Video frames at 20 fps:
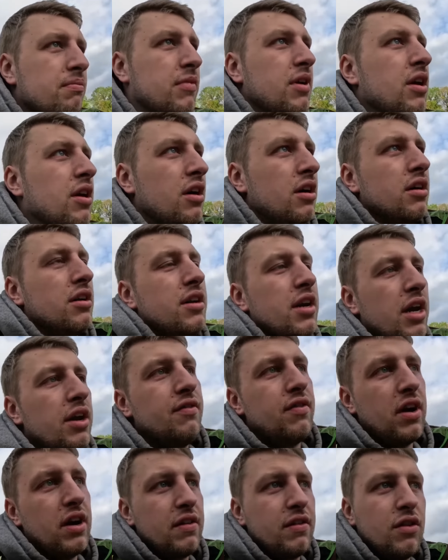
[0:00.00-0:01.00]
ja,
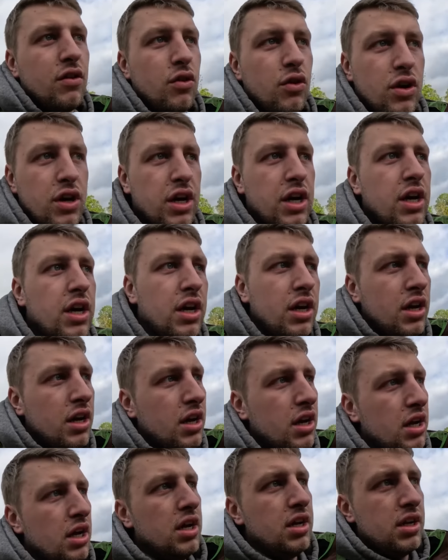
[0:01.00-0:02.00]
teilweise okay,
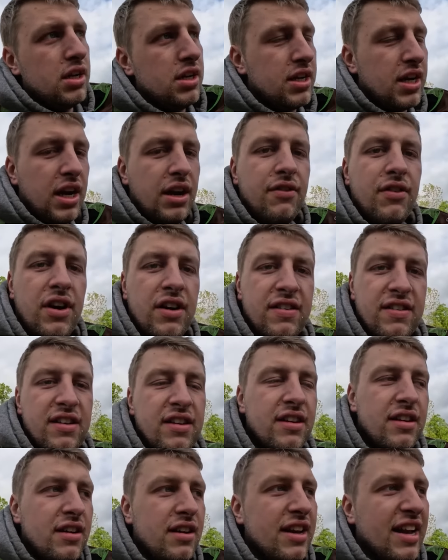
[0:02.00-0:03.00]

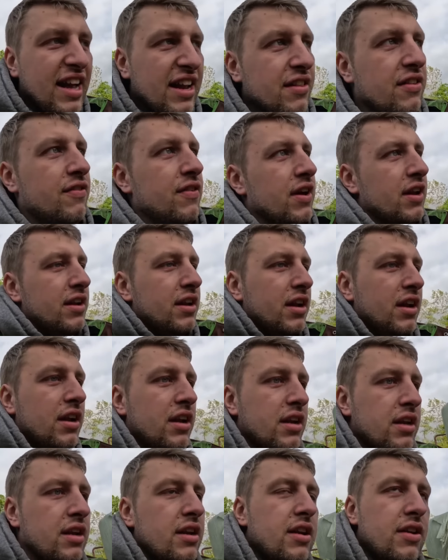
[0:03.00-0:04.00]
teilweise
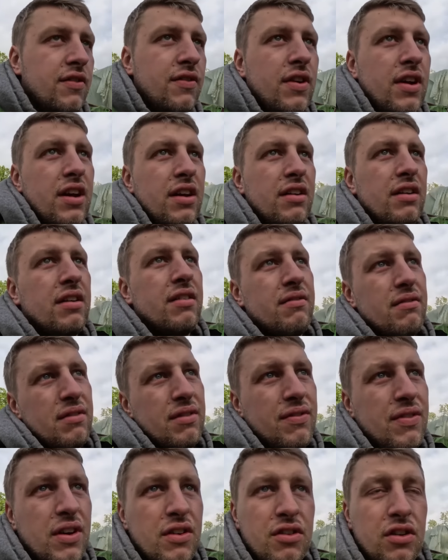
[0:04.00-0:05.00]
grenzwertig. Deswegen,
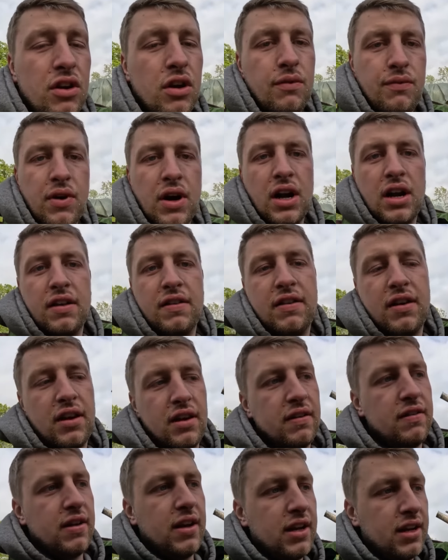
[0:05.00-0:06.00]
ich weiß noch nicht, ob wir alles
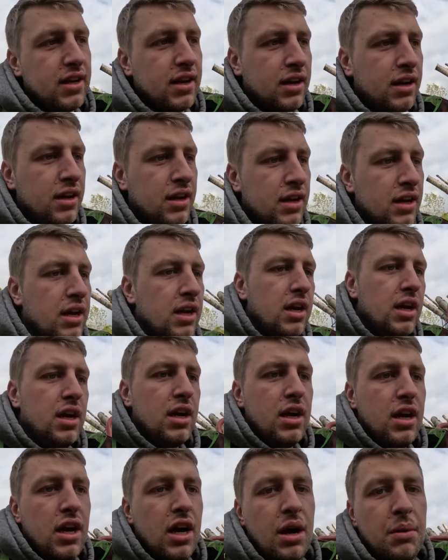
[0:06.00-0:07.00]
hingesät kriegen,
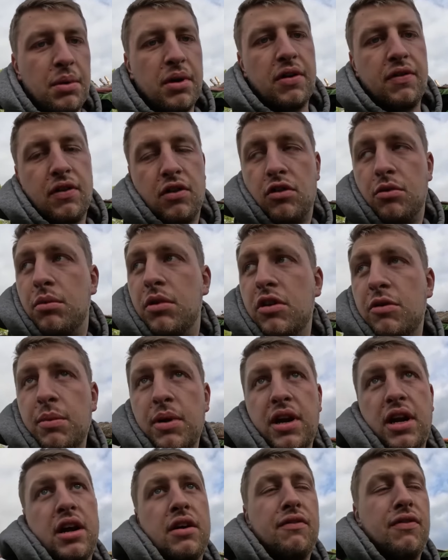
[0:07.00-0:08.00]
aber dass wir zumindest
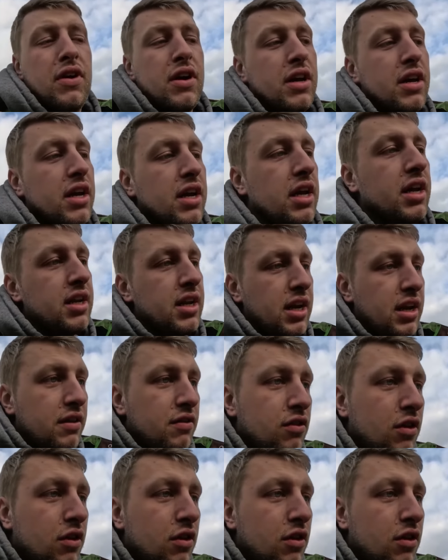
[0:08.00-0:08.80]
mal einen Anfang kriegen, denn